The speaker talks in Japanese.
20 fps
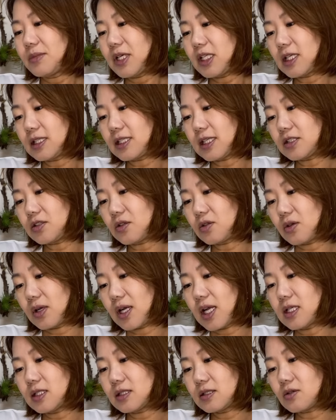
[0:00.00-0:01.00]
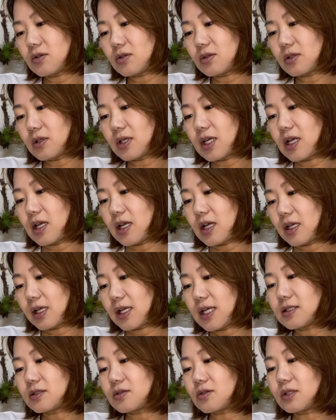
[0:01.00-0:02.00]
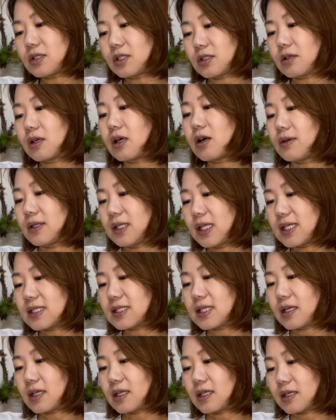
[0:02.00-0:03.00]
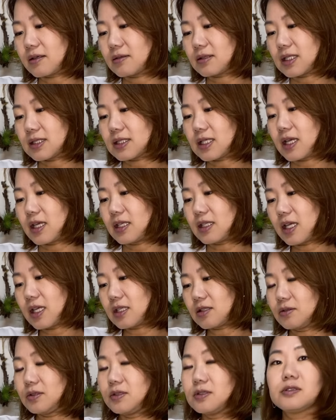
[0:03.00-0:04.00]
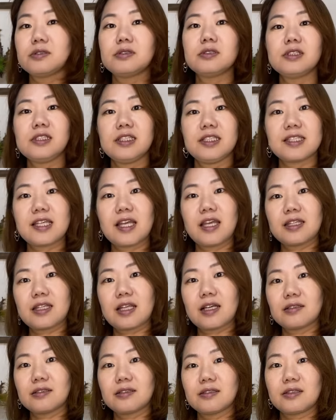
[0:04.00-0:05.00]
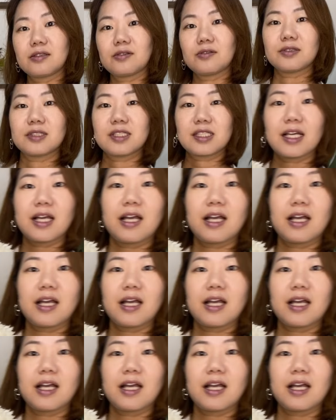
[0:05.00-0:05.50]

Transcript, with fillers: まあ、ただちょっと乾燥とか乾燥機とかはね避けてくださいねというふうに洗濯表示